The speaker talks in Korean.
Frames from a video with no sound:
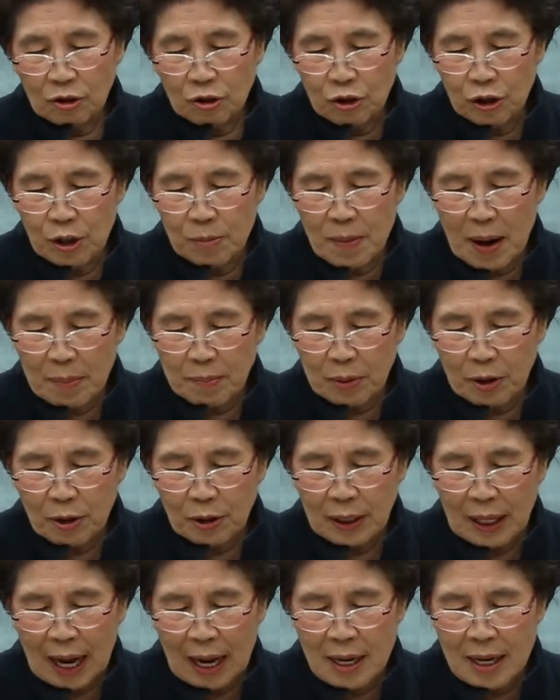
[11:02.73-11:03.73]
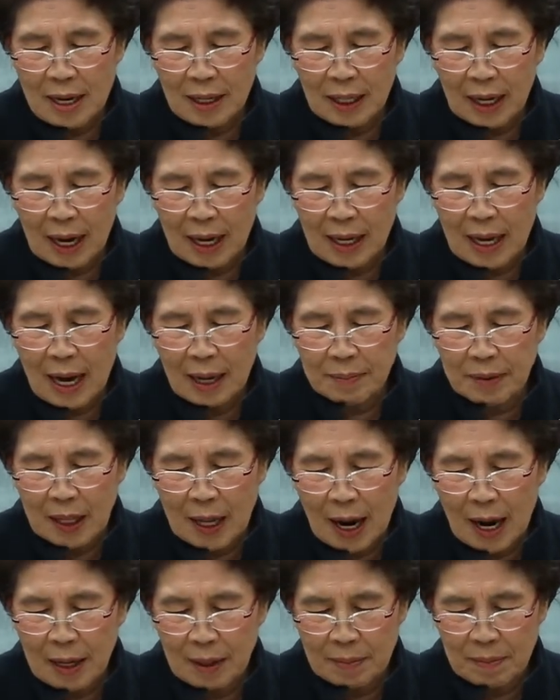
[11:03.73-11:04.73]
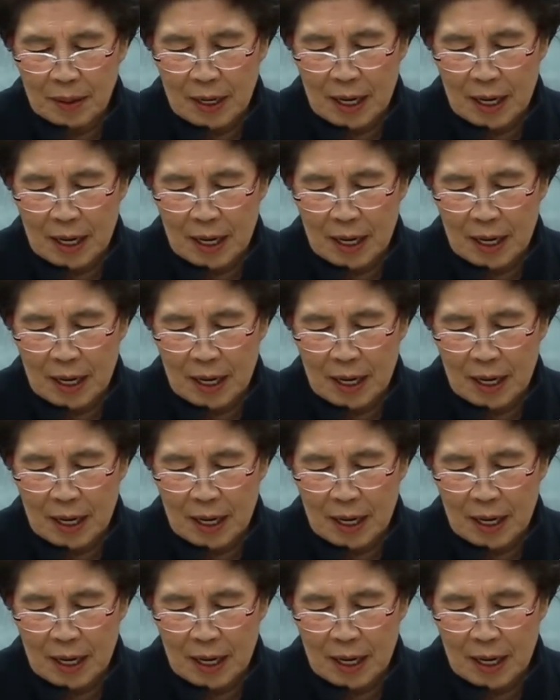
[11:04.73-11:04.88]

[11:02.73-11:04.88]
주님 앞으로 달려가야 한다.